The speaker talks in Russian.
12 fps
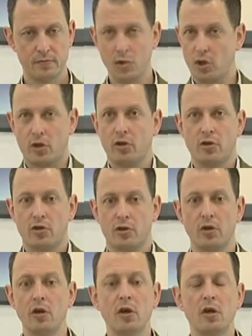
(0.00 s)
Нет,
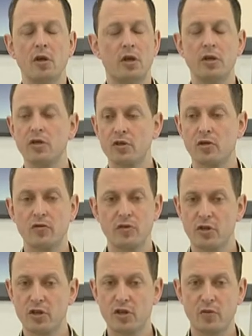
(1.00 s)
конечно. Лидерство в
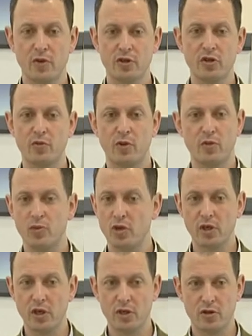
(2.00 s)
издержках, простите,
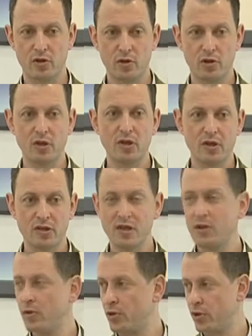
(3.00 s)
предполагает исключительно
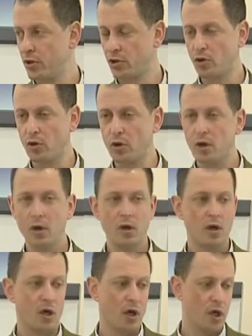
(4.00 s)
следующее, что
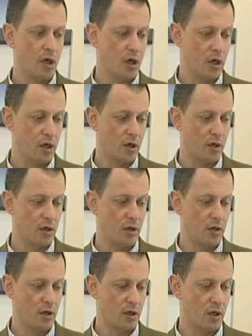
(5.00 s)
а,
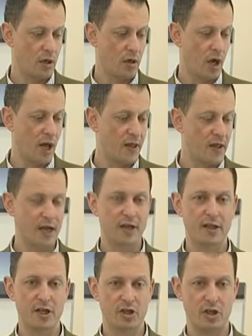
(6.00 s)
одна и
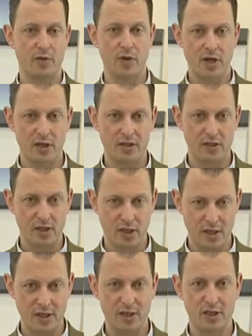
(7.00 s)
та же операция, или
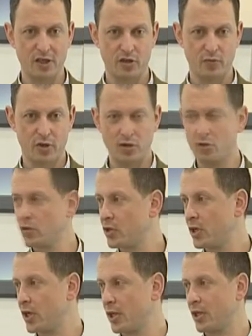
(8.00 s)
одна и та же
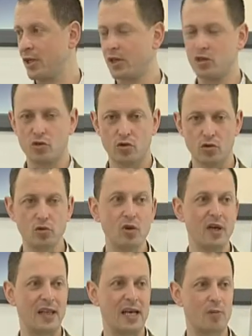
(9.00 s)
продукция, или одна и та же
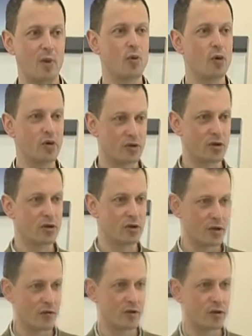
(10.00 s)
услуга нам обходится
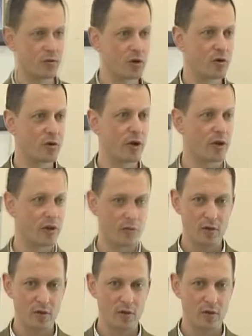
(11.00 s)
дешевле, чем конкуренту.